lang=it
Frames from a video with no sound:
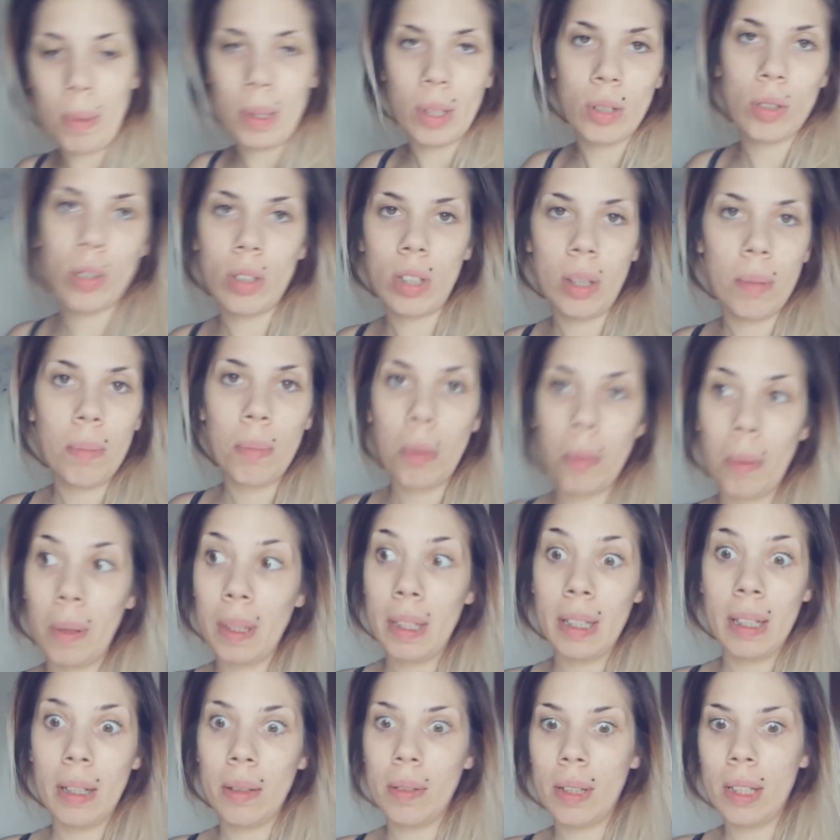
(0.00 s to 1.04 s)
Ho perso tempo
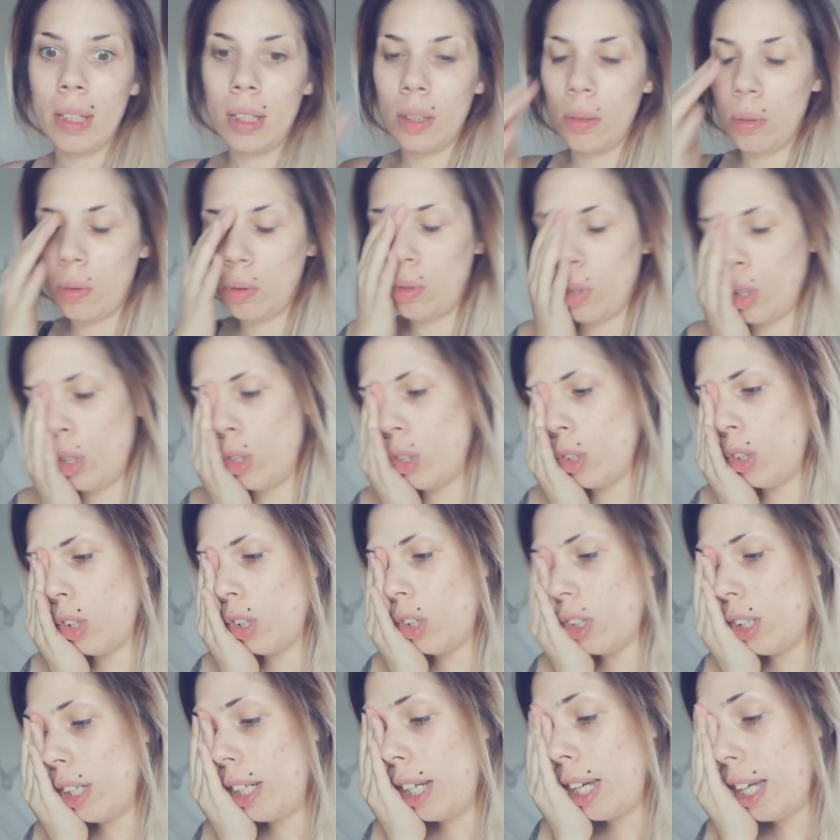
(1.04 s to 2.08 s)
praticamente tutto il
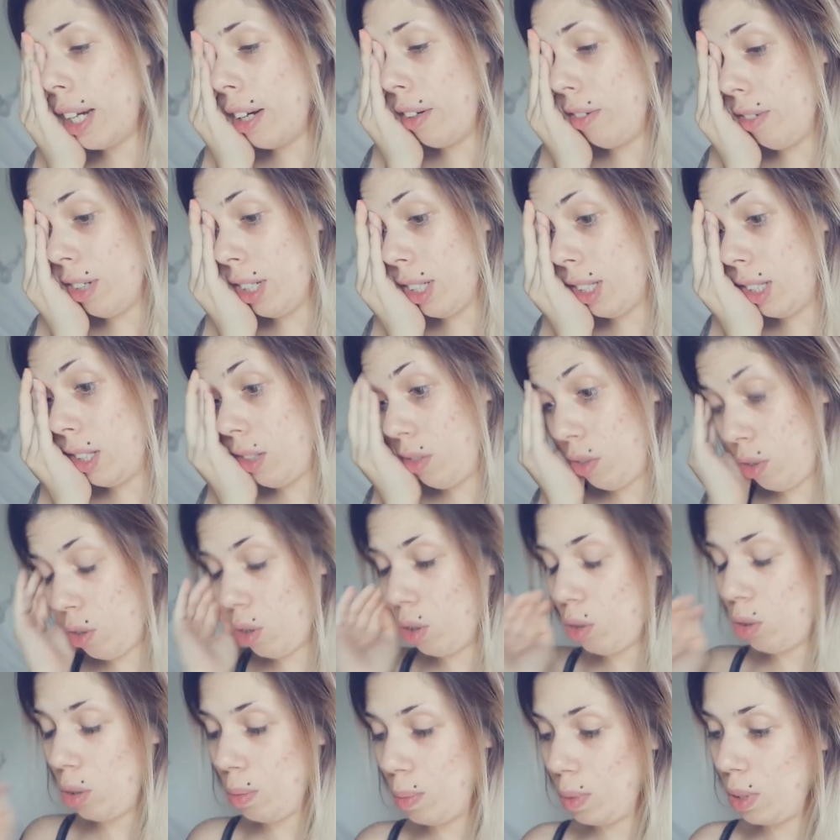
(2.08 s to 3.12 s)
giorno ieri a fare queste
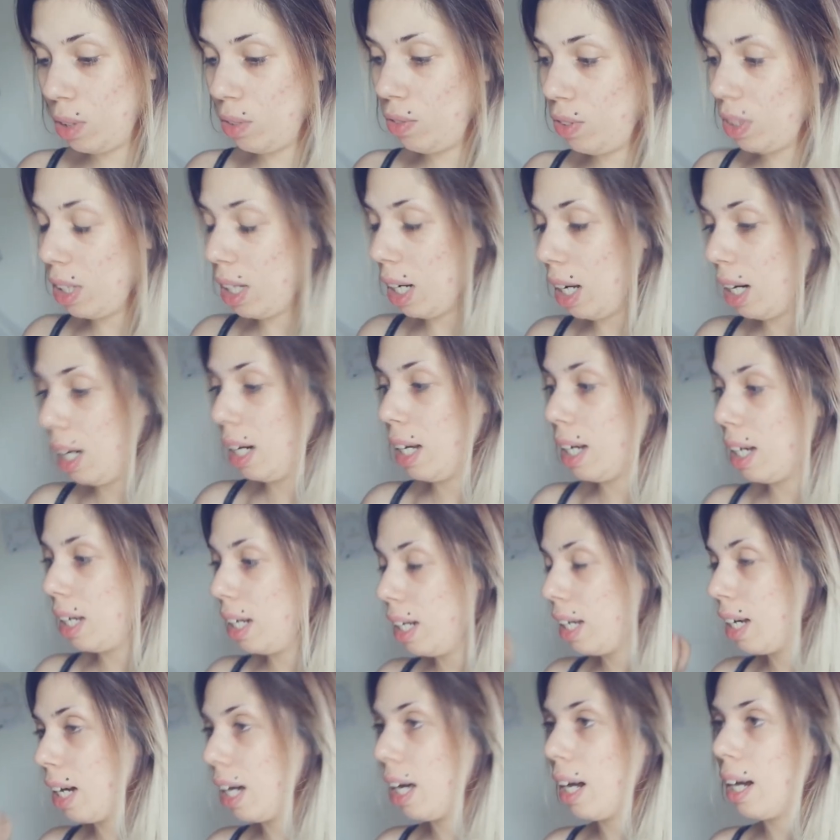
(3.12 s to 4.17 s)
foto, modificarle,
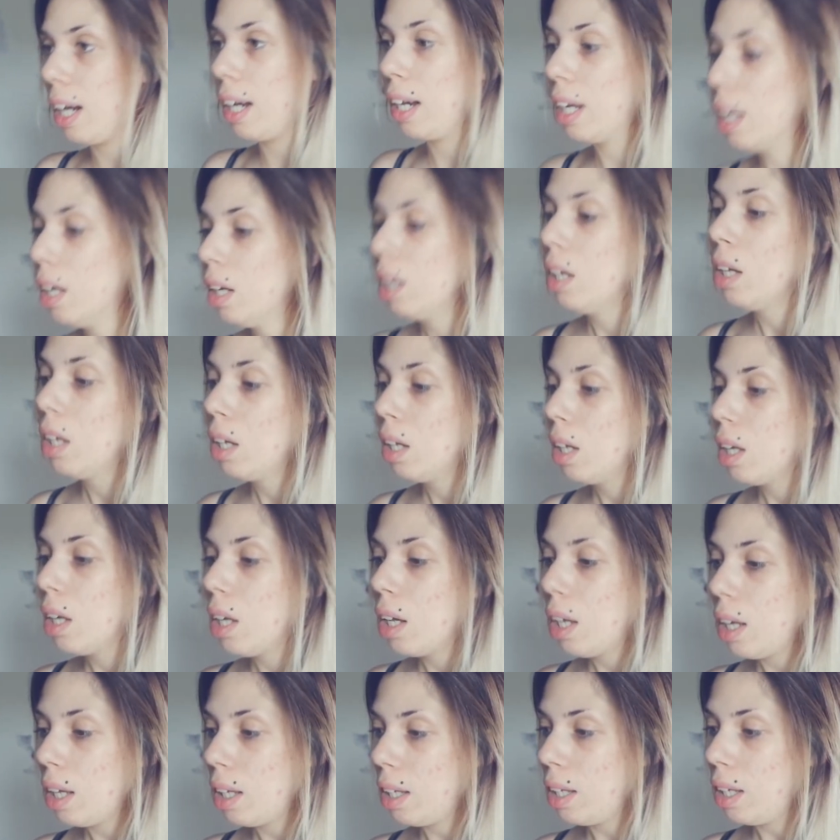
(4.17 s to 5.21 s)
caricarle
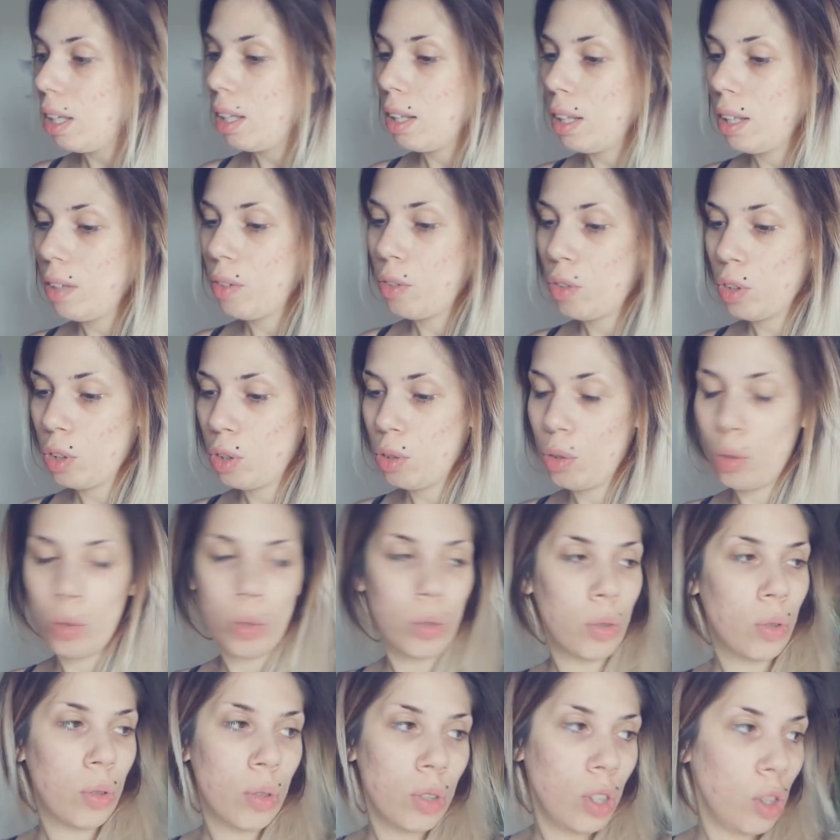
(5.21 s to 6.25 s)
e niente, ho
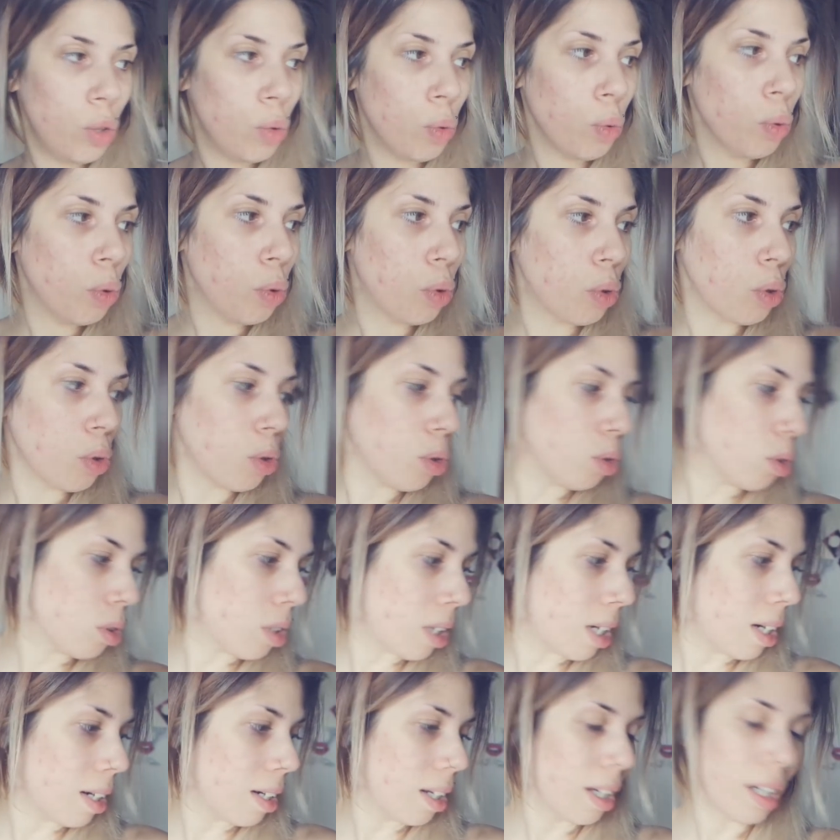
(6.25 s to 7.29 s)
fatto di tutto
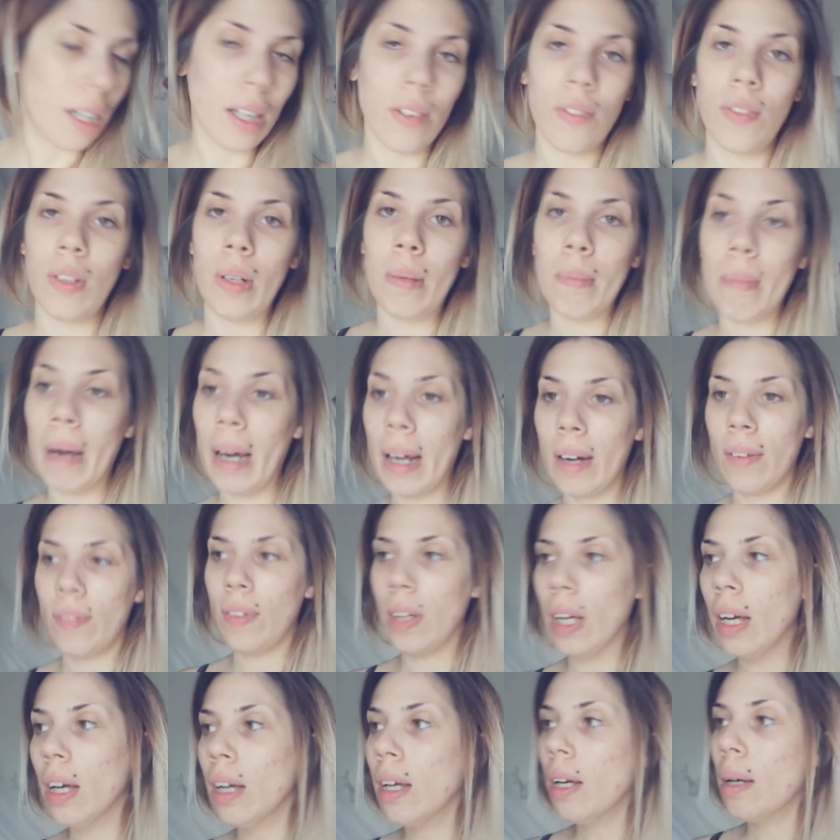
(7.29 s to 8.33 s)
tranne che
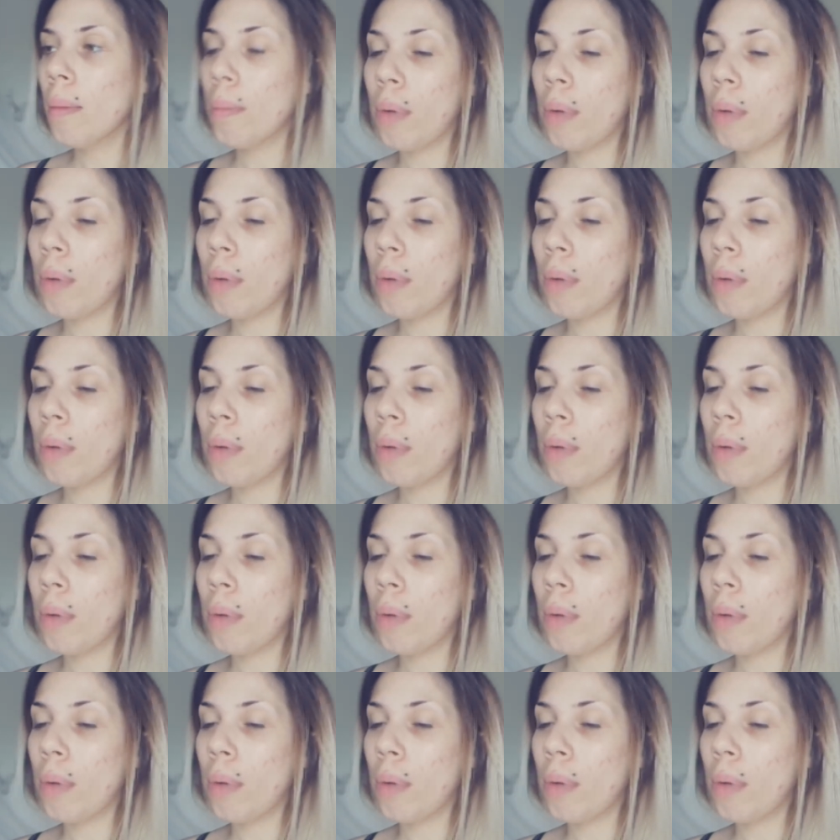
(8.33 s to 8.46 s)
filmarvi.